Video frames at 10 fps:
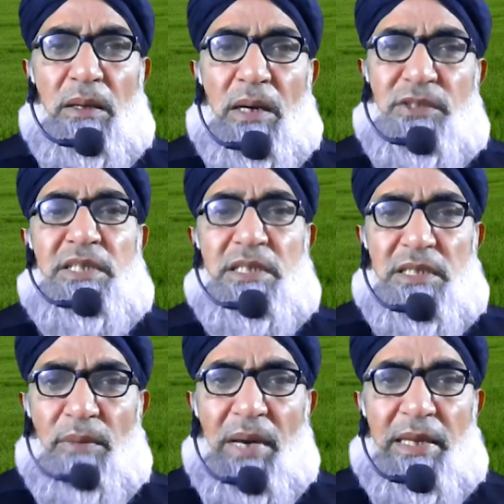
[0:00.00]
अच्छी
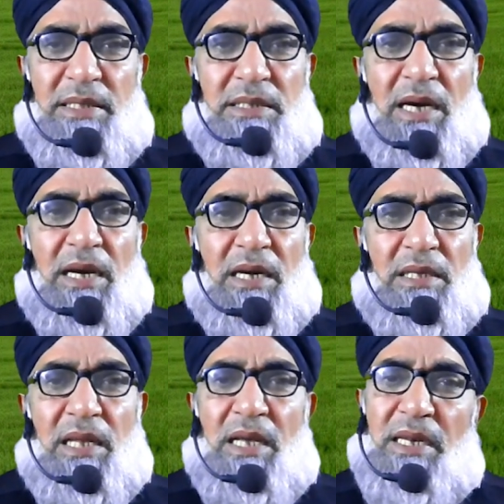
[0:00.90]
चीज़ है मैं नहीं कह रहा
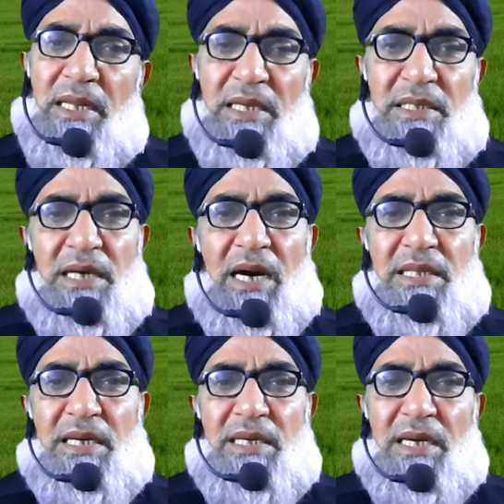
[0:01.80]
कि लेकिन
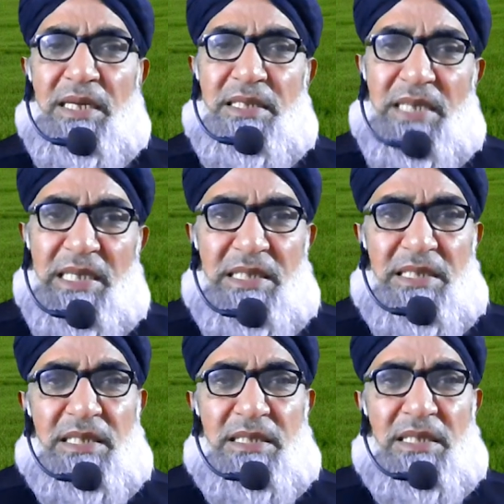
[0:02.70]
याद रखें कि यही
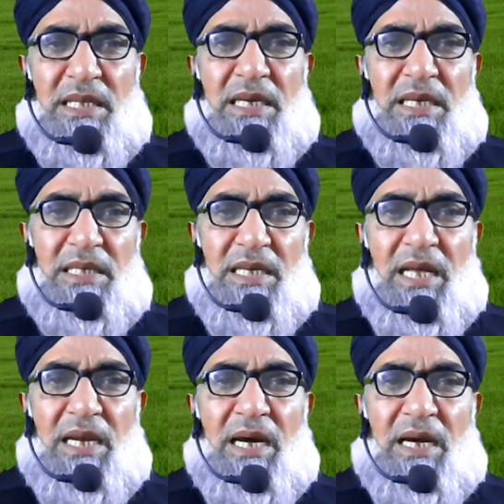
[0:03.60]
चीज़ जितने की ये
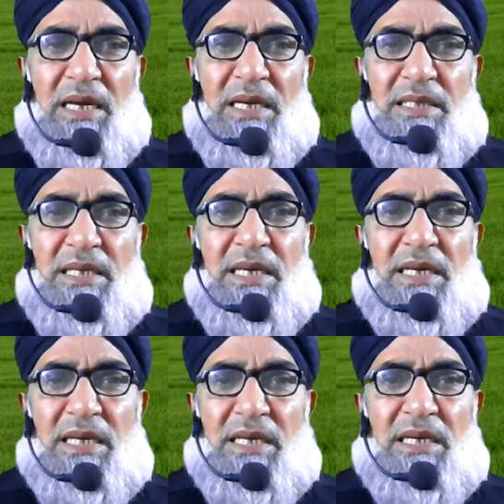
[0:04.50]
है ना ये
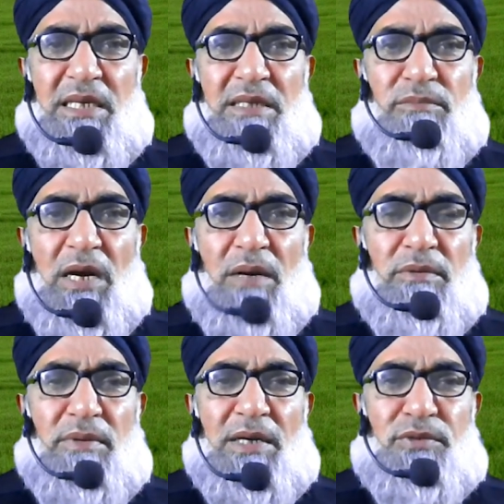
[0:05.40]
एक एकड़ की मेरा
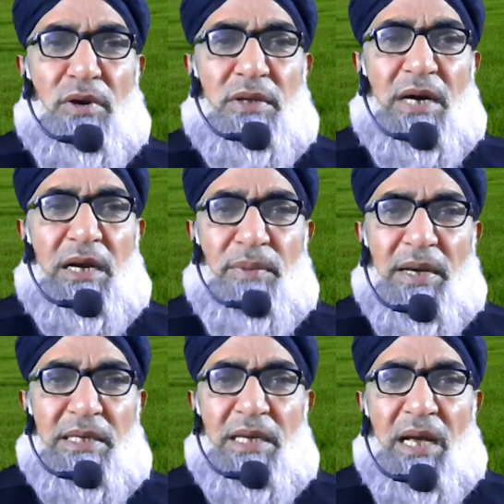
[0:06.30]
मतलब आठ सौ हज़ार
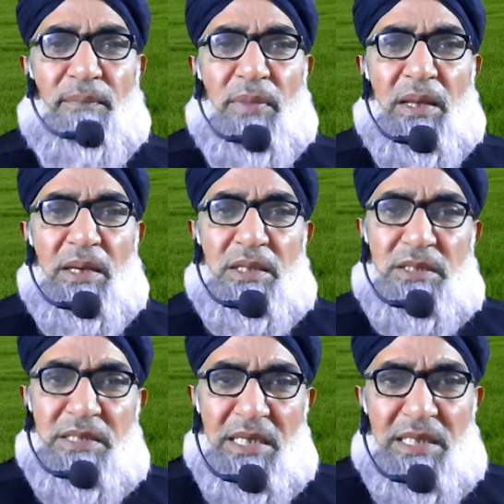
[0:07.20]
रुपये की है
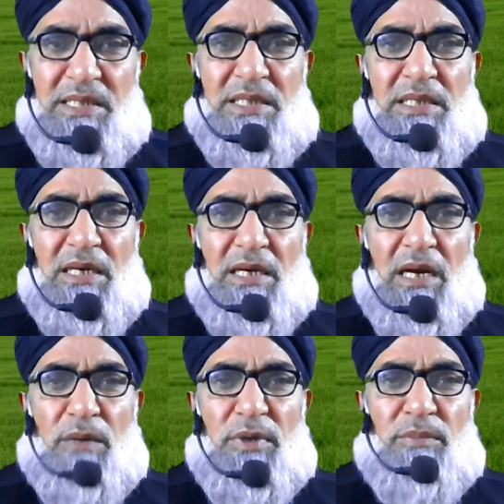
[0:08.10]
यही चीज़ अगर
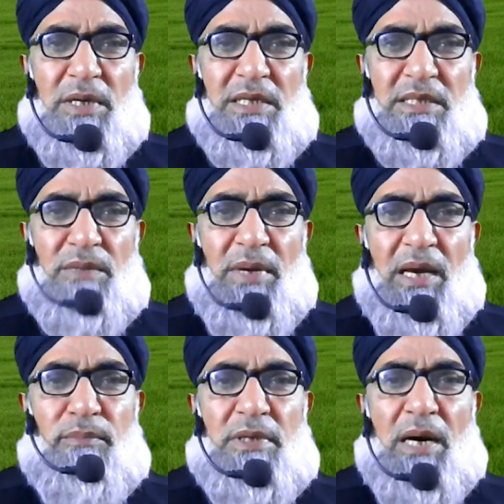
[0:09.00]
अकबरी मंडी से मैं
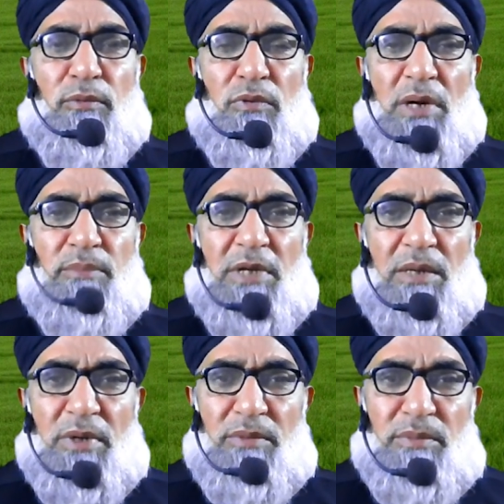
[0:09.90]
अभी आपको रबता
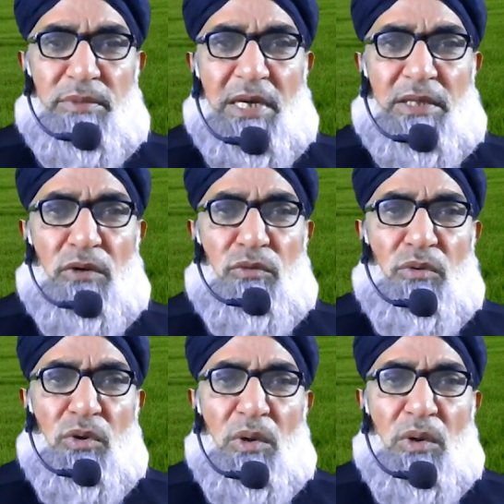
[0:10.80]
नंबर भी बताता हूँ